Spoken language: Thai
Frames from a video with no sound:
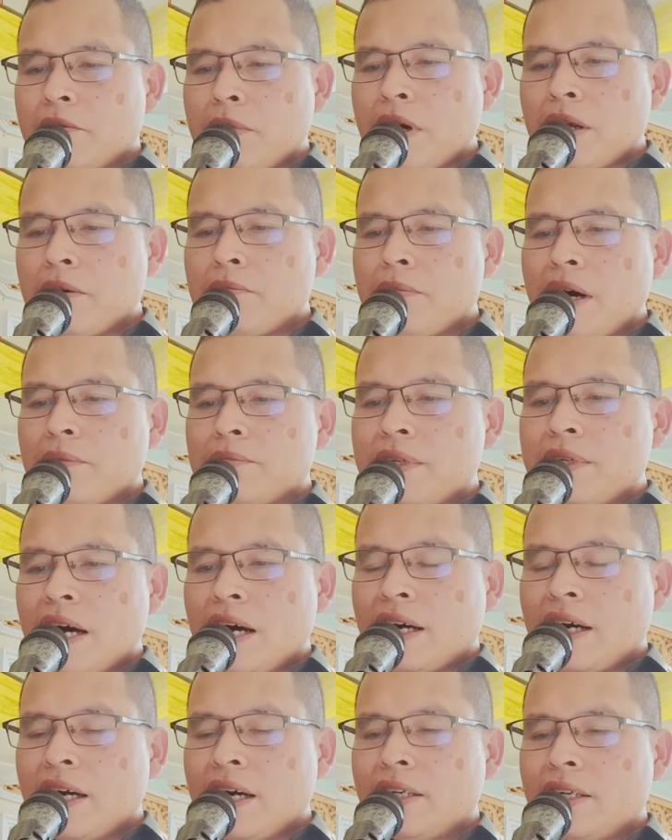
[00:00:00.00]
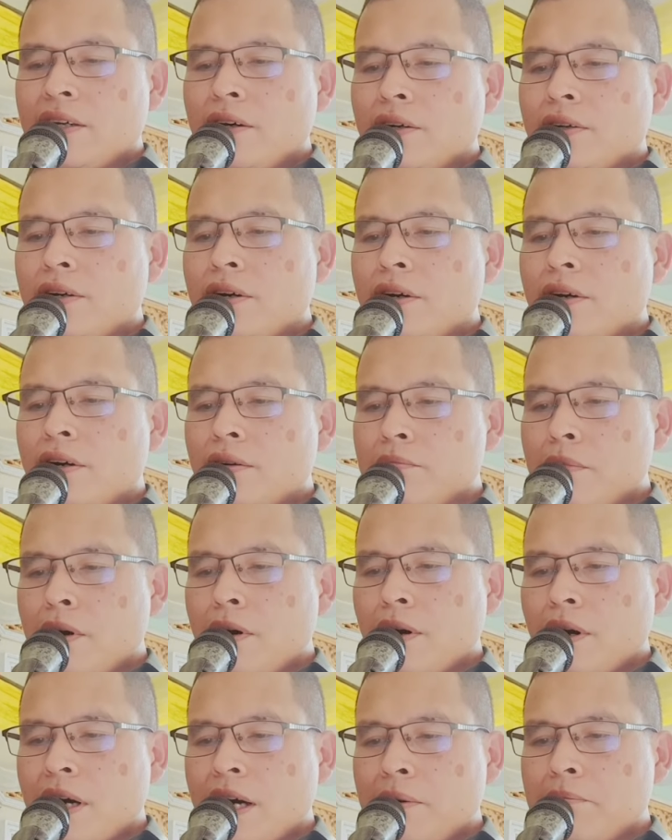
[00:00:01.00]
เป็แบบอย่างให้น้อง ๆ
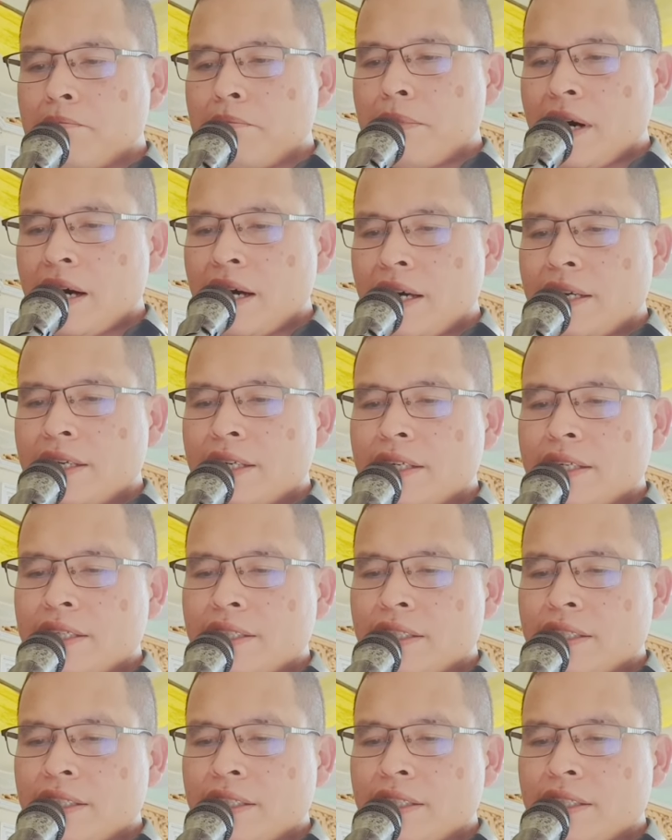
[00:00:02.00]
ของอัมภัย